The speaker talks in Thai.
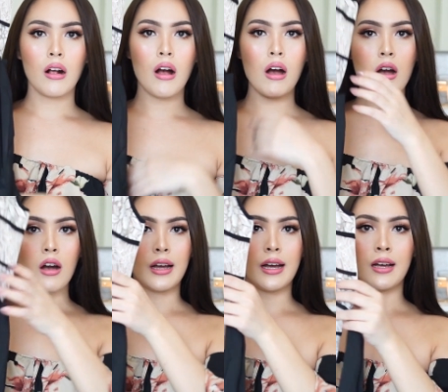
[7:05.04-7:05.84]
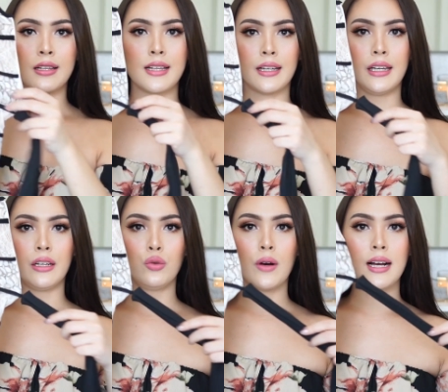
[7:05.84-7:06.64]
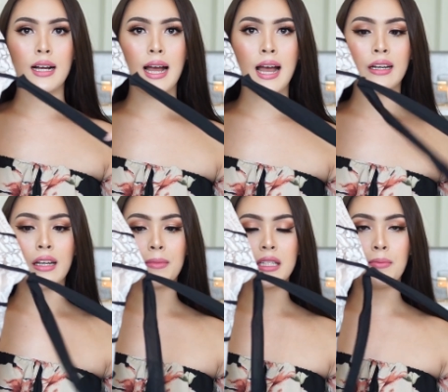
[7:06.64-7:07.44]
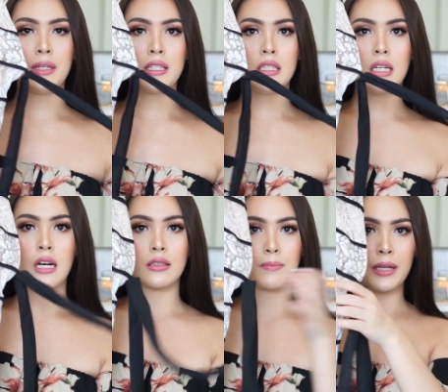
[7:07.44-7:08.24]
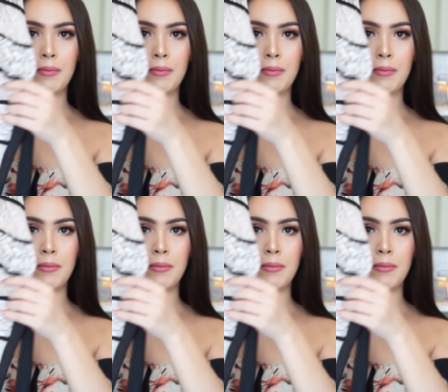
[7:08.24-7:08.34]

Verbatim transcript: วก็สังเกตดูว่าข้างๆเนี่ยมันจะมีเชือกเป็น